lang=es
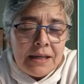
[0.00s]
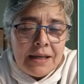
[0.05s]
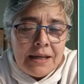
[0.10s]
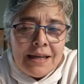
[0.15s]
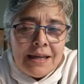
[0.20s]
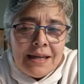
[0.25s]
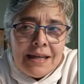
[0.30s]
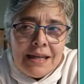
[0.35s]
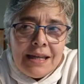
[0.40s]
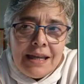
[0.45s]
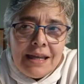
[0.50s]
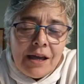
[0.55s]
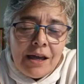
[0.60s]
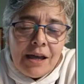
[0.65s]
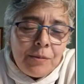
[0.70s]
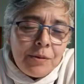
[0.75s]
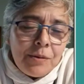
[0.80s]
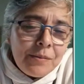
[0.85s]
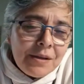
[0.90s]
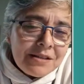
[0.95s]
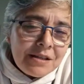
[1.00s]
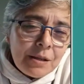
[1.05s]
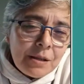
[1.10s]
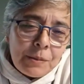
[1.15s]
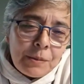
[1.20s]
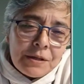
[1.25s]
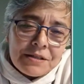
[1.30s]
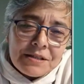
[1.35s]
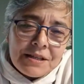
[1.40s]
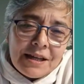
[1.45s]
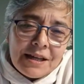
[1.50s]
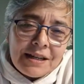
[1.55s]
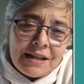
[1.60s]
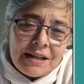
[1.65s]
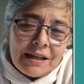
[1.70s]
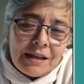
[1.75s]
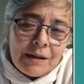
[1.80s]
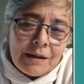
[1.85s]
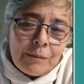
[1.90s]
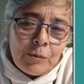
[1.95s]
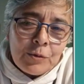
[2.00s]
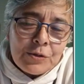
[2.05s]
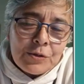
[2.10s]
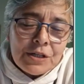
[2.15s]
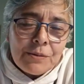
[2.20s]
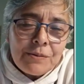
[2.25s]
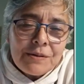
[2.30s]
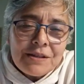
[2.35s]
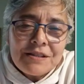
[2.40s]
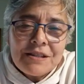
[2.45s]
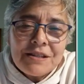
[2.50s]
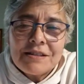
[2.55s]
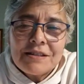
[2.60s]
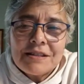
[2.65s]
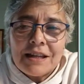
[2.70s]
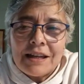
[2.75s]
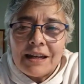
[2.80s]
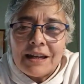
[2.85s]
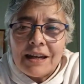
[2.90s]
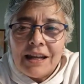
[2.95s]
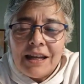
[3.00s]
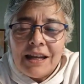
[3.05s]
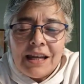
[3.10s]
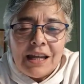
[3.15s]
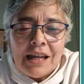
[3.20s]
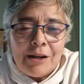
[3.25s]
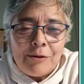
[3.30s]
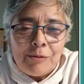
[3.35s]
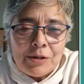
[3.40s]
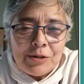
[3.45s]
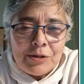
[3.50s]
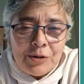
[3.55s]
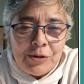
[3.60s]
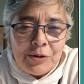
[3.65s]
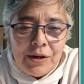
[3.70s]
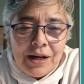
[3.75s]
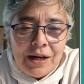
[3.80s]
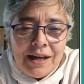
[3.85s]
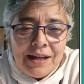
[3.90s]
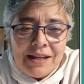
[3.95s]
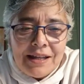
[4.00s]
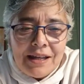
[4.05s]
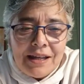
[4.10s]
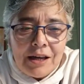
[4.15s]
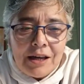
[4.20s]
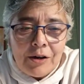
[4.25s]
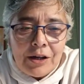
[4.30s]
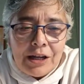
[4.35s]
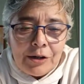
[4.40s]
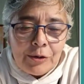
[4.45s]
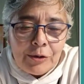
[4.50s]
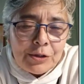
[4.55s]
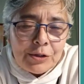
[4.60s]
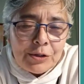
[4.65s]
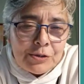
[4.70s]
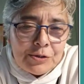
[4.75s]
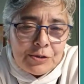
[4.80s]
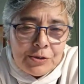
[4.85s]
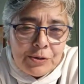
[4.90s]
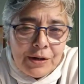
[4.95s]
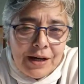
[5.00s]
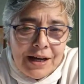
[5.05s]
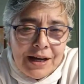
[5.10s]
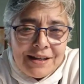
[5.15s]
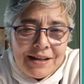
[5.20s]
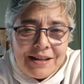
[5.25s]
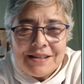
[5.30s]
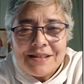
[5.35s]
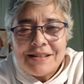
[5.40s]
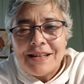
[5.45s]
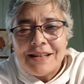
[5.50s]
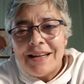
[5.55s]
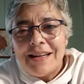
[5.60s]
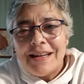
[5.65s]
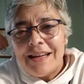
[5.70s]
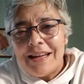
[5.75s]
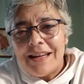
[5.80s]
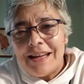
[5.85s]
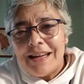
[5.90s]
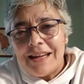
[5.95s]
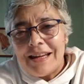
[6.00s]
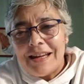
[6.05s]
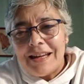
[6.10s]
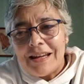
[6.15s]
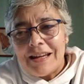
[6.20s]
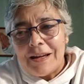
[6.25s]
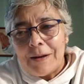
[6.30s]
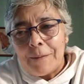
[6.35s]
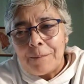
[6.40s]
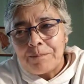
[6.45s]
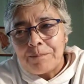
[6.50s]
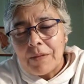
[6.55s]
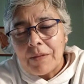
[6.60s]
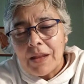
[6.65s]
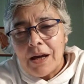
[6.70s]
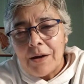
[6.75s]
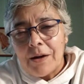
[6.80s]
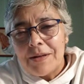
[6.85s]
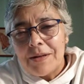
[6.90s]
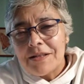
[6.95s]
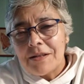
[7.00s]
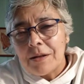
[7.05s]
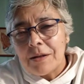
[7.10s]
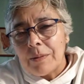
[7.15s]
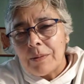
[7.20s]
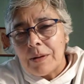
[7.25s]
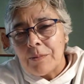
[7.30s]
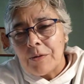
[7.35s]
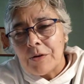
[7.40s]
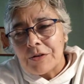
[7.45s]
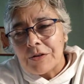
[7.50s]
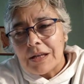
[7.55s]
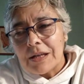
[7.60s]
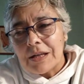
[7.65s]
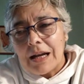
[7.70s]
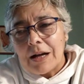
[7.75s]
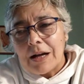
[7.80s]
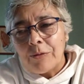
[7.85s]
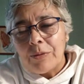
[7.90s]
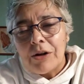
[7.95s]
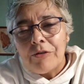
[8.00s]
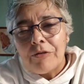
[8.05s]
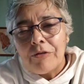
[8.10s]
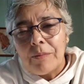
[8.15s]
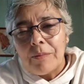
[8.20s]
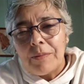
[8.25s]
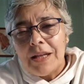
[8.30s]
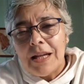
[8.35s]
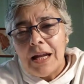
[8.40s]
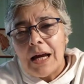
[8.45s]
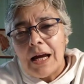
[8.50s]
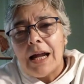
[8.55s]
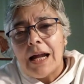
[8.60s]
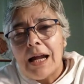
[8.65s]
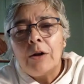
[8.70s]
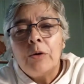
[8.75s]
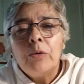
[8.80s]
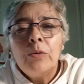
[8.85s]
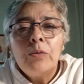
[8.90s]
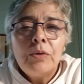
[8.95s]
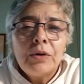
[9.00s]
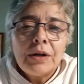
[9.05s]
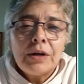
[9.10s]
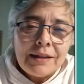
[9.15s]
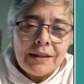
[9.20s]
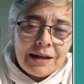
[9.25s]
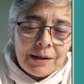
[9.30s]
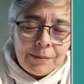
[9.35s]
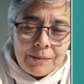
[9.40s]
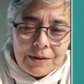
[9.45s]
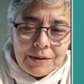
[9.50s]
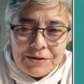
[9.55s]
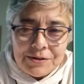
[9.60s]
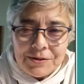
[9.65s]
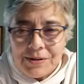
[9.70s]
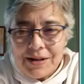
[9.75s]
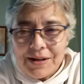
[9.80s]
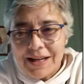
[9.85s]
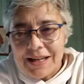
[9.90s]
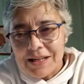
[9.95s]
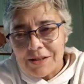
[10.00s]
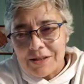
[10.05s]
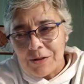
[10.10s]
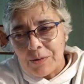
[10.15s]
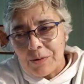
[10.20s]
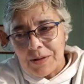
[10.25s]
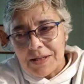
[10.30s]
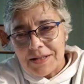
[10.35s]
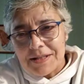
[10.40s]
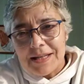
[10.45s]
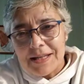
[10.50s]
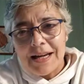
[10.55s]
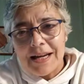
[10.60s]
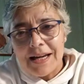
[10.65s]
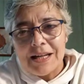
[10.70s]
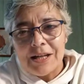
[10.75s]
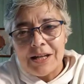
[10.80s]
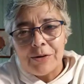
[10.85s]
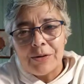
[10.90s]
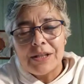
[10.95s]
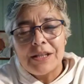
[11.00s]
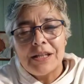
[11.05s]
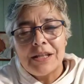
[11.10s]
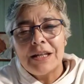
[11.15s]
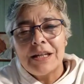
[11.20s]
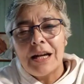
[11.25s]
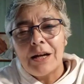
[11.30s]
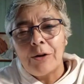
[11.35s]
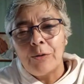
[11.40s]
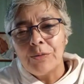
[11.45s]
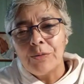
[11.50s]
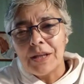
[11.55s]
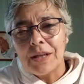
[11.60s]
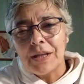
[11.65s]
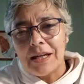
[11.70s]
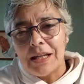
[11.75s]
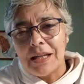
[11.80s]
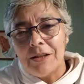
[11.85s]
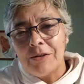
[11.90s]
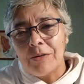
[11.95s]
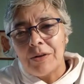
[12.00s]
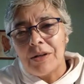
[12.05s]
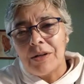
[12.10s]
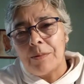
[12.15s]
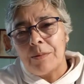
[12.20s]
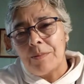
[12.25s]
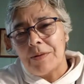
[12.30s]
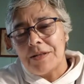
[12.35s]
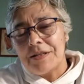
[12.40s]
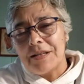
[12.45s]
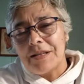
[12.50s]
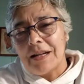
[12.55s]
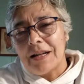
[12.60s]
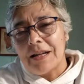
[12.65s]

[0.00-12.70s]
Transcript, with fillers: Y a mí me hace pensar que muchas veces en, en nuestros hogares, eh, a veces vemos en alguna familia algunas de las personas que sobresale o que tiene algún talento en especial.